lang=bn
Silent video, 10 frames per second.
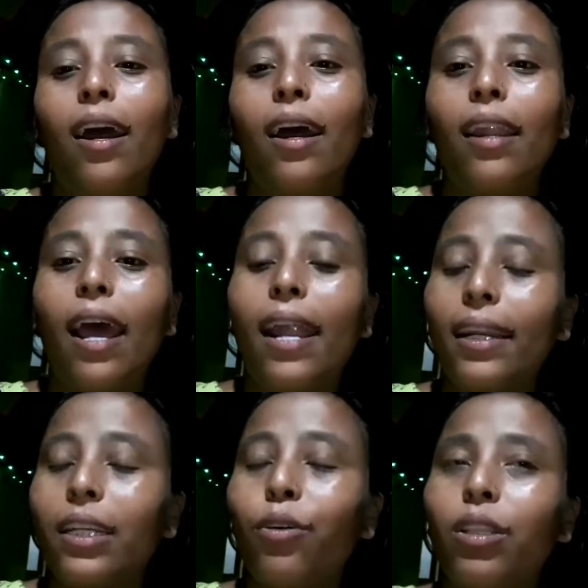আর আর
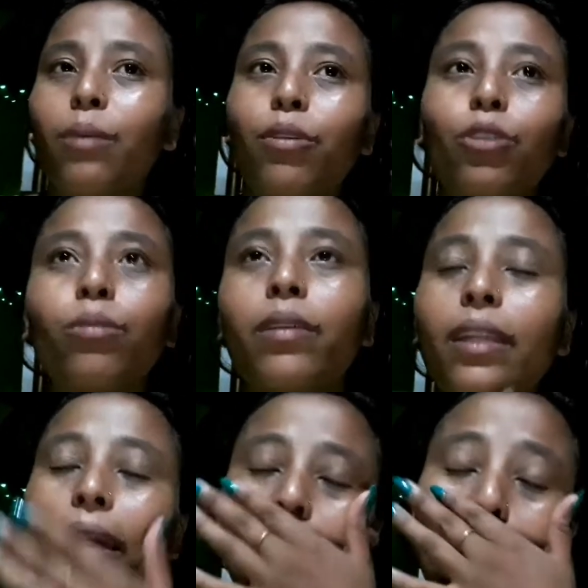একটা কথা বলি
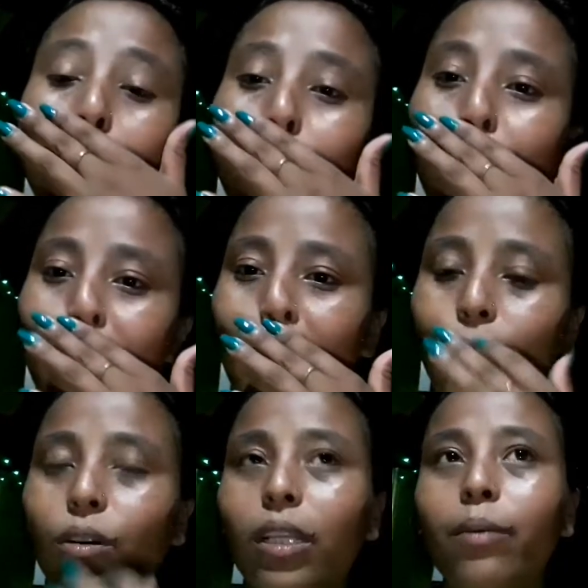তোমাদের একটা ইম্পর্ট্যান্ট
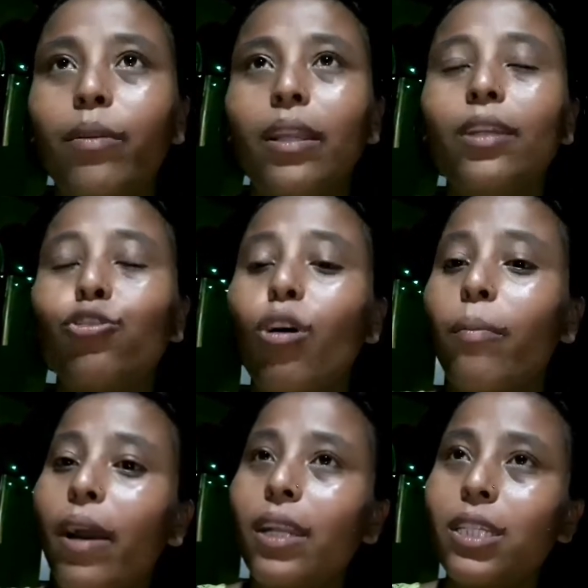কথা বলি
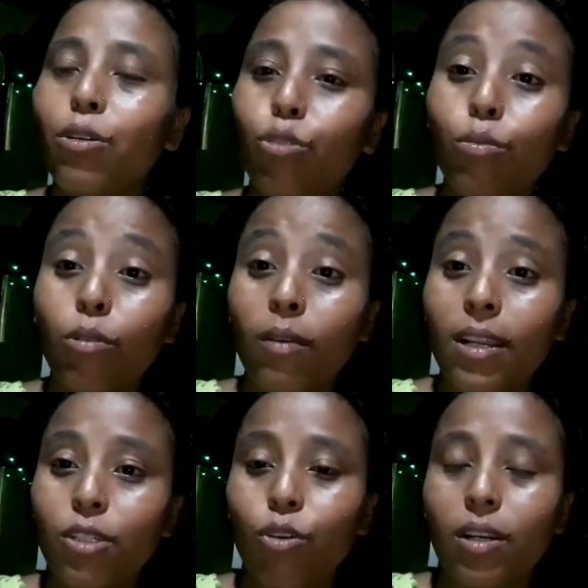সবার যেহেতু
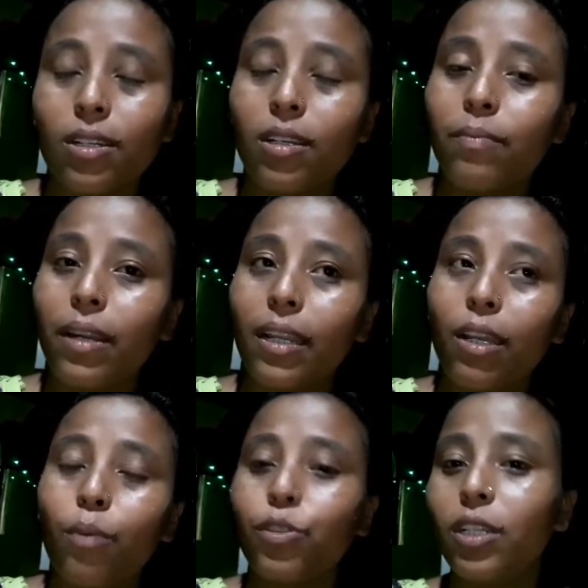মোবাইলে শর্ট মানে
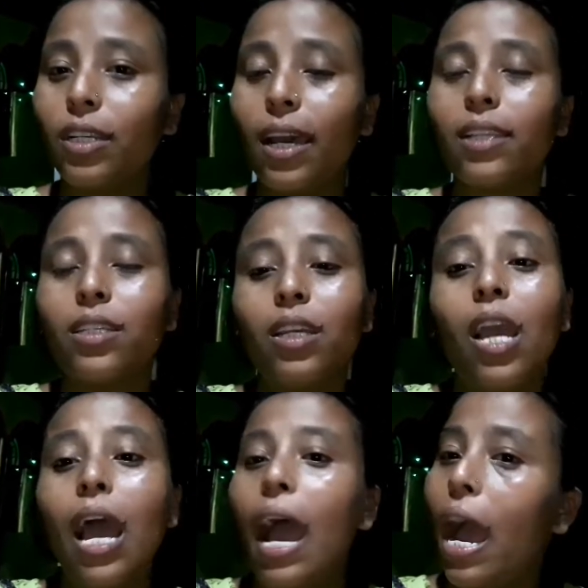অপশানটা আছে
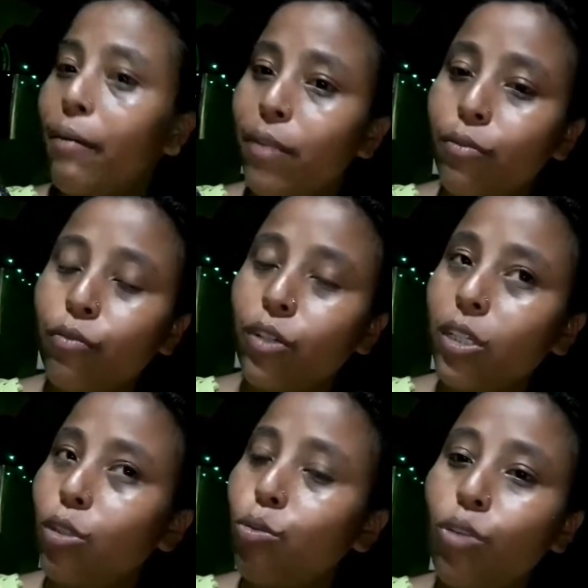আমার
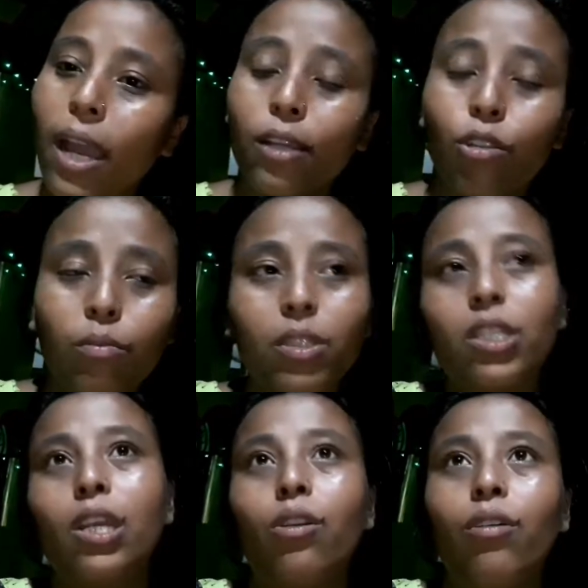ফোনে কিন্তু একদমই
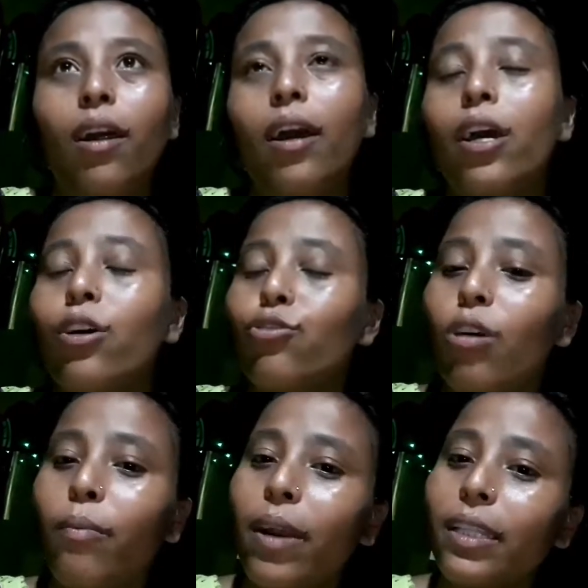ছিল না
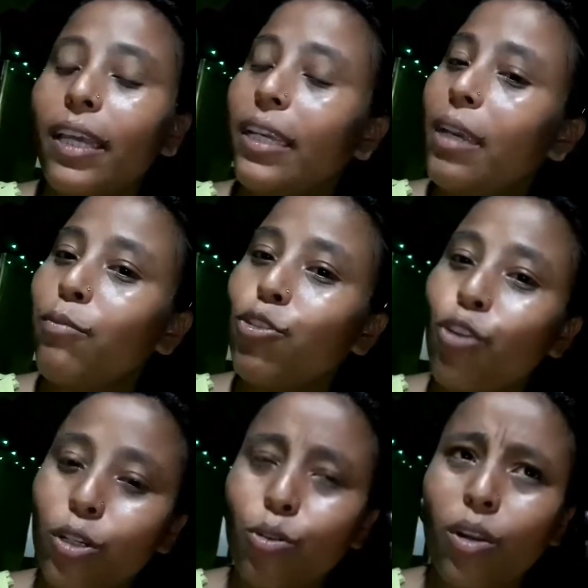সবাই দেখি আমি
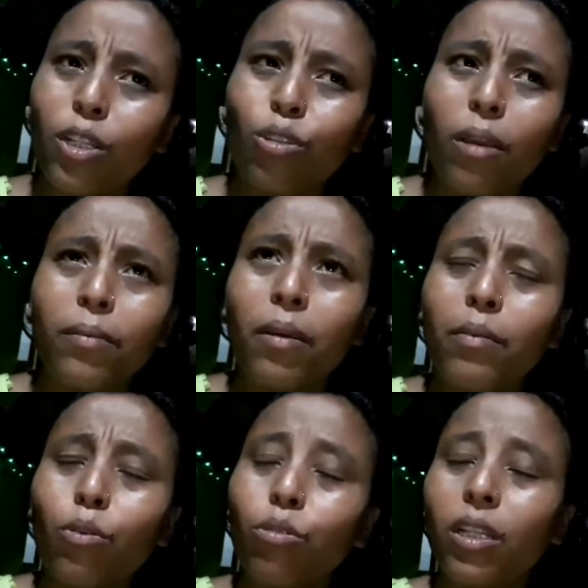শর্ট করে তো আমি
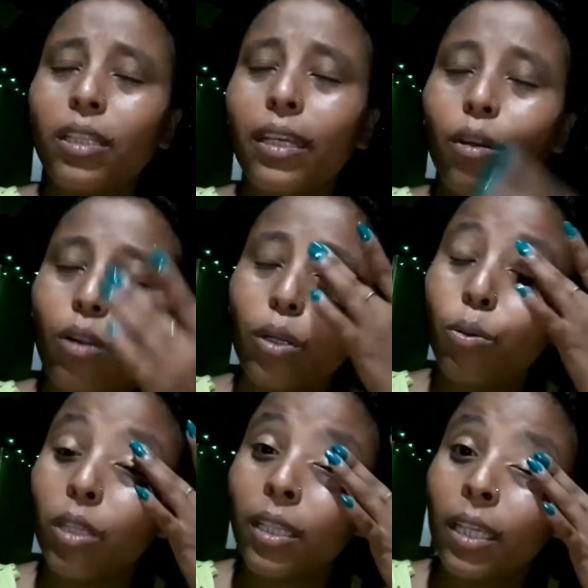ভাবি কোথা থেকে করে
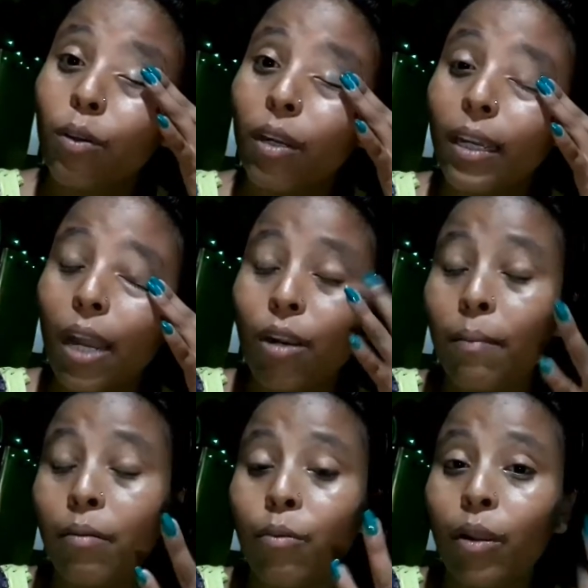কোথা থেকে করে কারণ
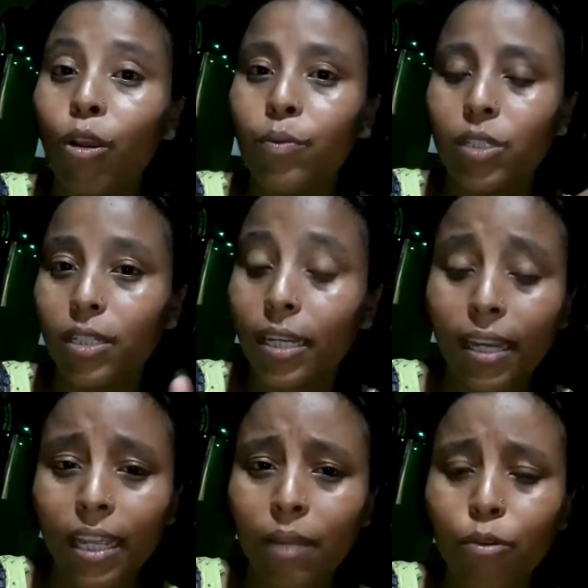আমার মোবাইলের অপশানটা
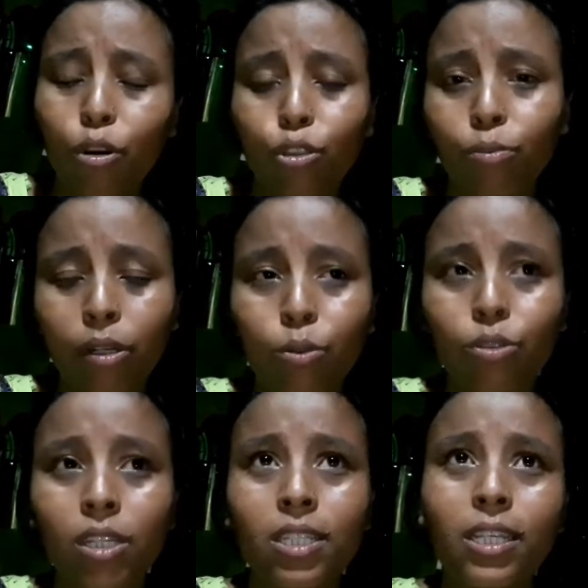নেই আমি কতবার
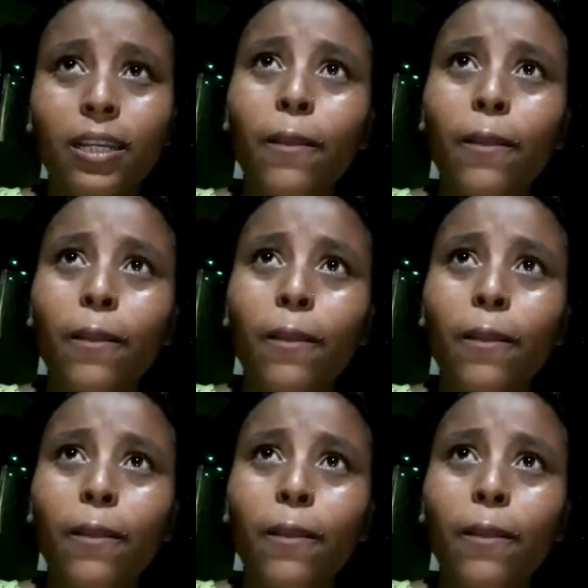খুঁজেছি